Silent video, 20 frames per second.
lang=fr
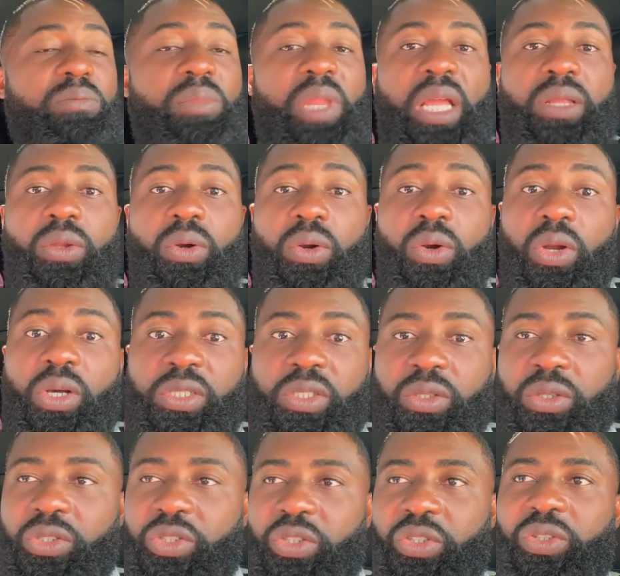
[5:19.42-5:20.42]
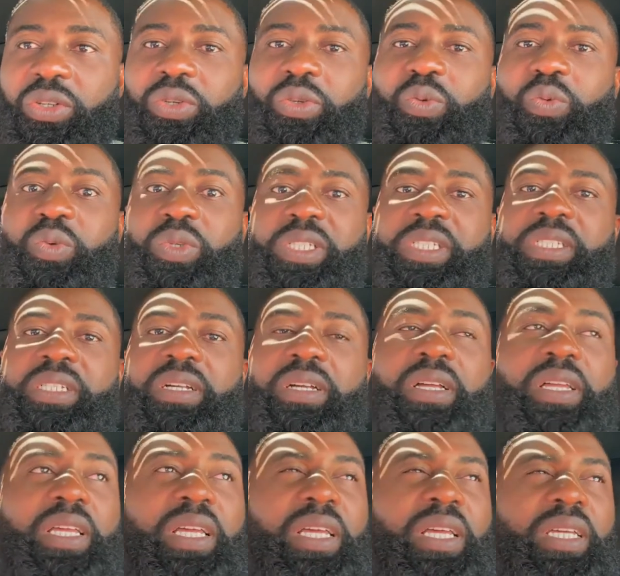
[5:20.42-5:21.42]
Donc lorsque je donne
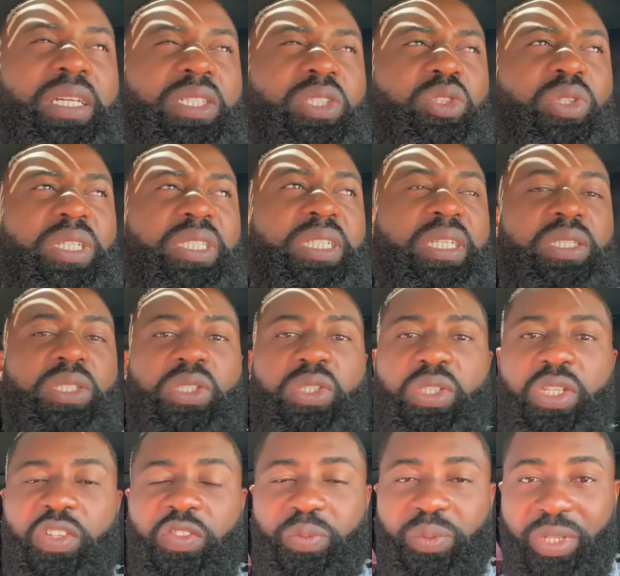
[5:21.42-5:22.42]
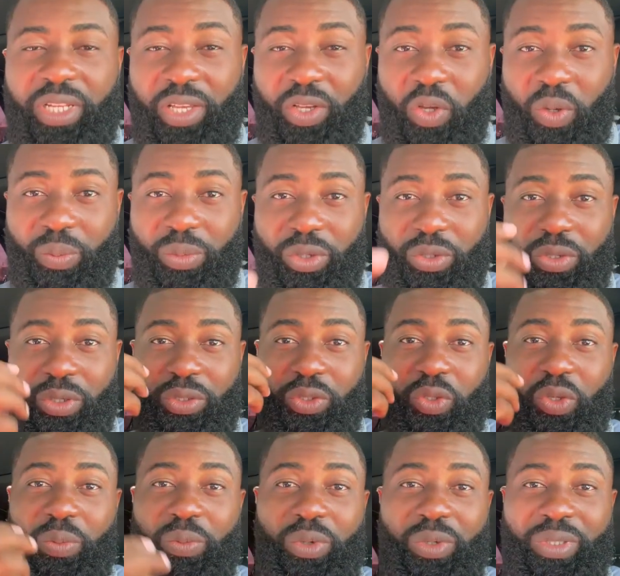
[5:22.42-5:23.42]
879 000 et qu'on me donne
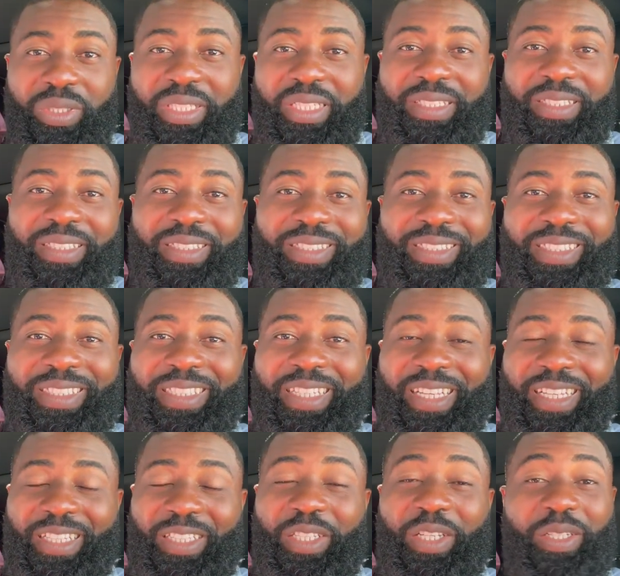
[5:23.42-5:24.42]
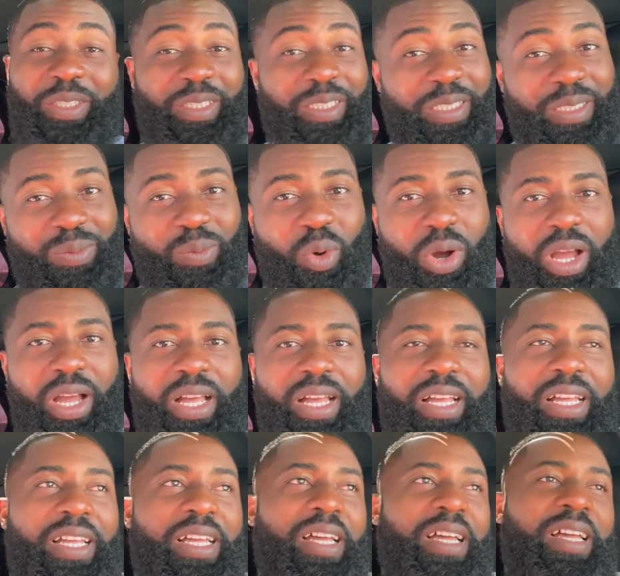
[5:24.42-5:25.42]
2 750 en 6 mois,
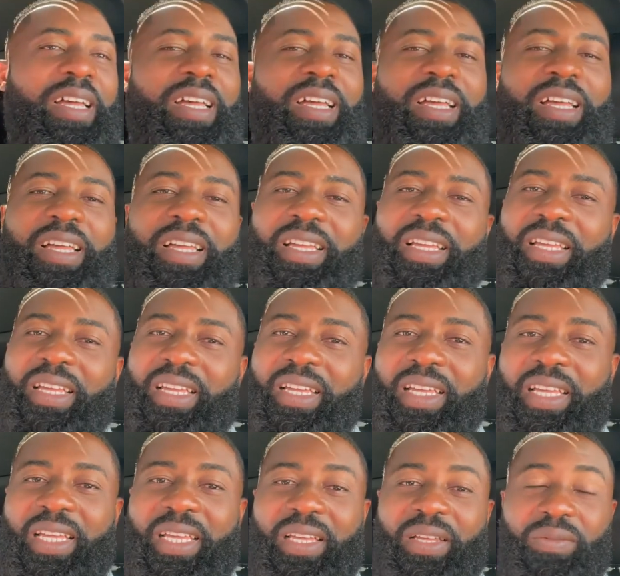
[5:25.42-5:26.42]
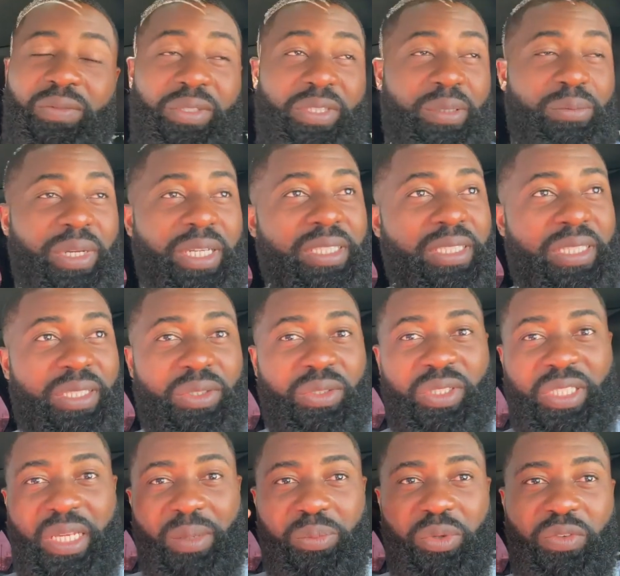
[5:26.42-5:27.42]
vous imaginez ce que
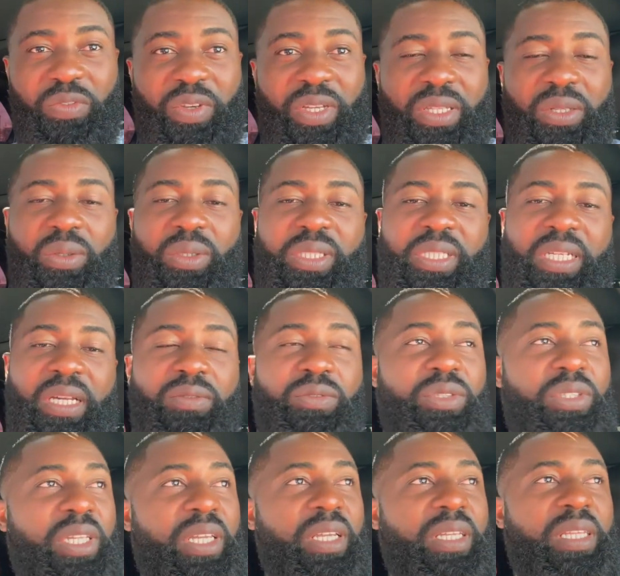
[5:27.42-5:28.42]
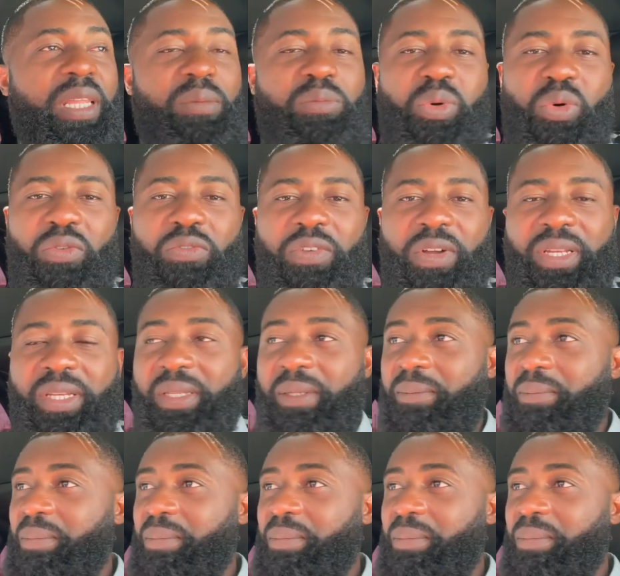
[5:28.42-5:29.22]
ça peut faire dans le cerveau d'un profane